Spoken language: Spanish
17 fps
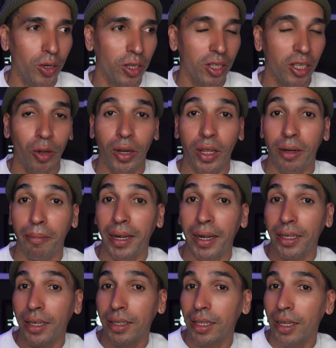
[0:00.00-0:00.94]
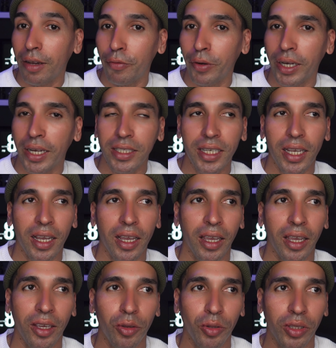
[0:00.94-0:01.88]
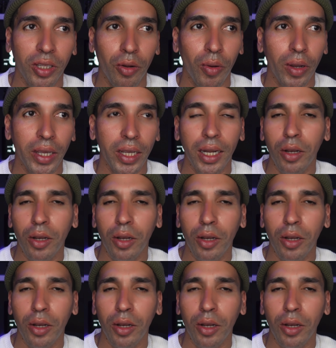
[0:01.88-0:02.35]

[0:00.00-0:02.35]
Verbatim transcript: les di a oler varias de las fragancias que yo tengo ahí.